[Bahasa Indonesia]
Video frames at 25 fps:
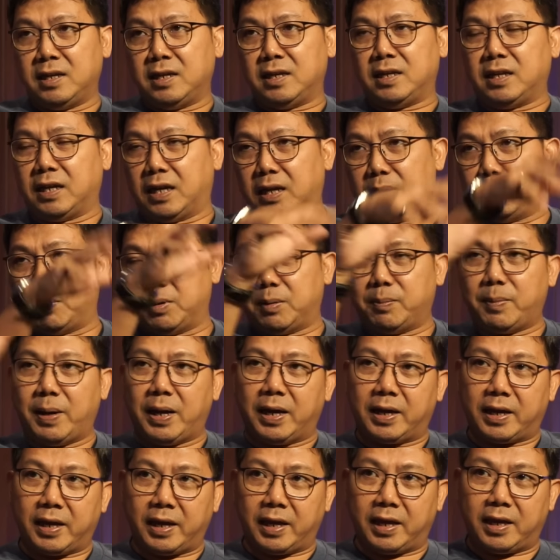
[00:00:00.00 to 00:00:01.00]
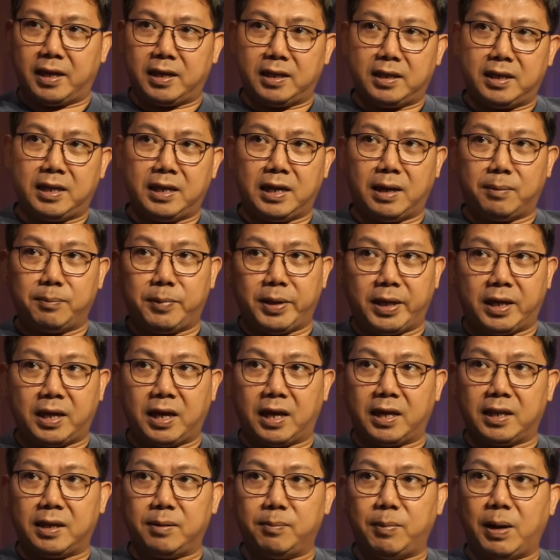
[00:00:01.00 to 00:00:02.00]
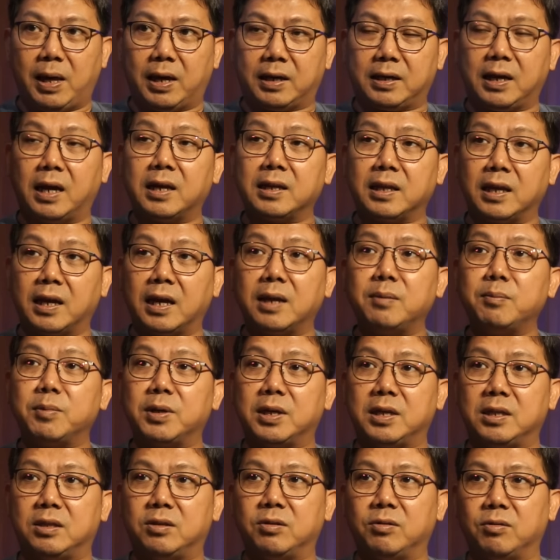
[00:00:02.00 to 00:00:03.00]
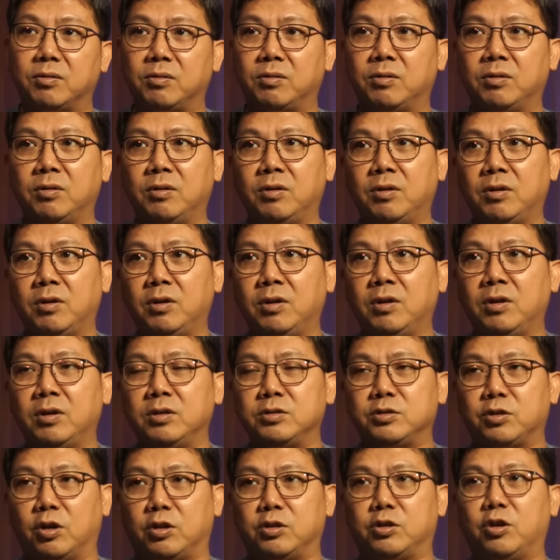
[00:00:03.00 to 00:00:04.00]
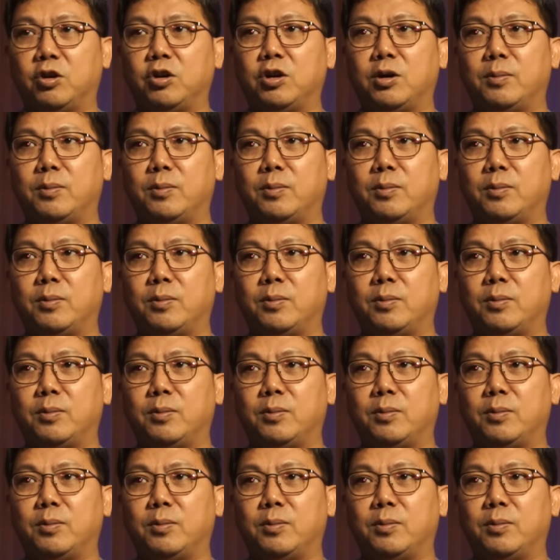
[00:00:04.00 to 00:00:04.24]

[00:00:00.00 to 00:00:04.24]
dengan berbagai dinamika di belakangnya kan begitu. Jadi Contoh pengalaman.